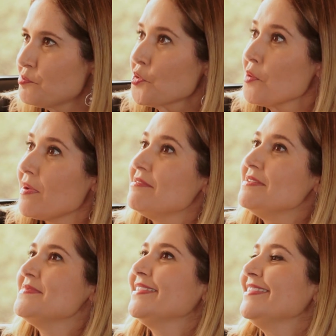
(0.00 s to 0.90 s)

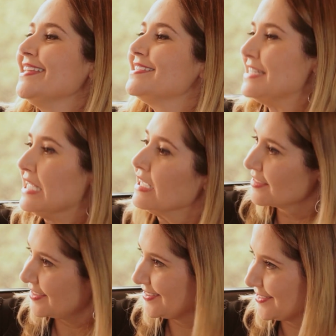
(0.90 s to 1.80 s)
Probablemente sí,
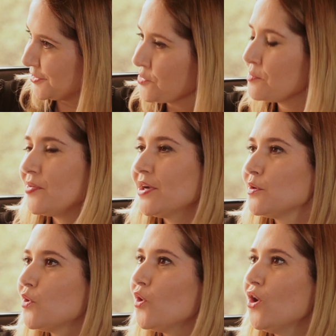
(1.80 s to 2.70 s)
¿no?
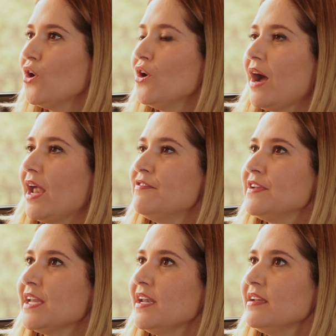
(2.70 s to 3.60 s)
Pero al
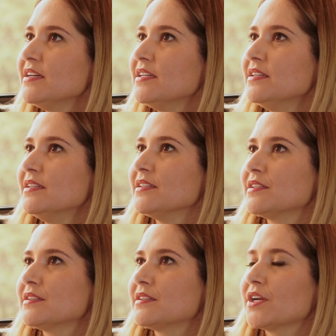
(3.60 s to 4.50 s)
final
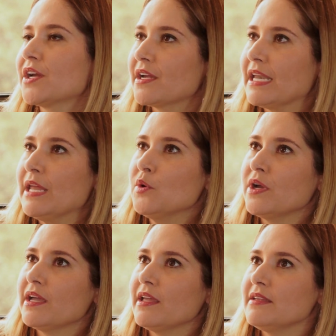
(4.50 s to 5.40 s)

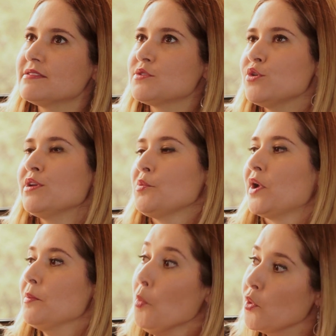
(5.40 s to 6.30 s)
creo que soy una
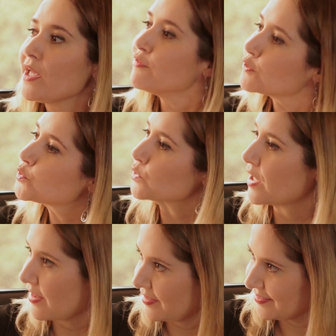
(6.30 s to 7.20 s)
mujer muy
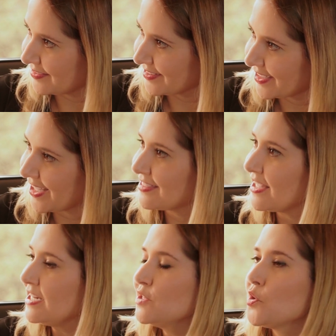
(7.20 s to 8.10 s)
afortunada, que he
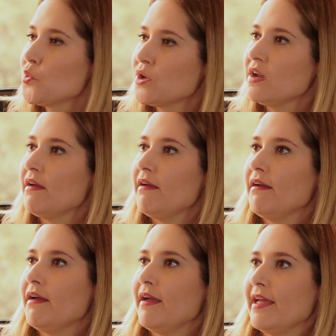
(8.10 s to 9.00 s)
tenido un
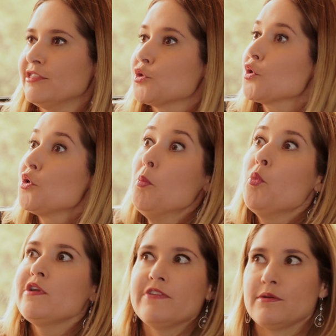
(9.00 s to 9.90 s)
entorno
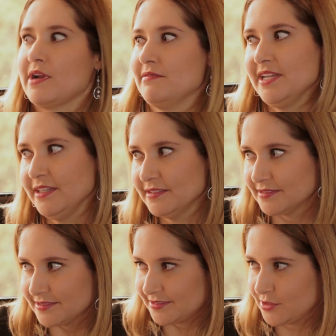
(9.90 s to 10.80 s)
muy favorable,
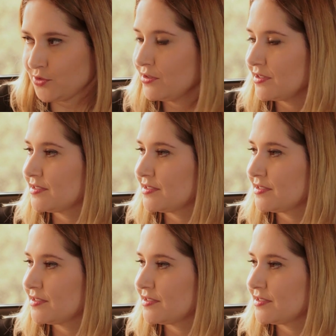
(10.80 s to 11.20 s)
¿no?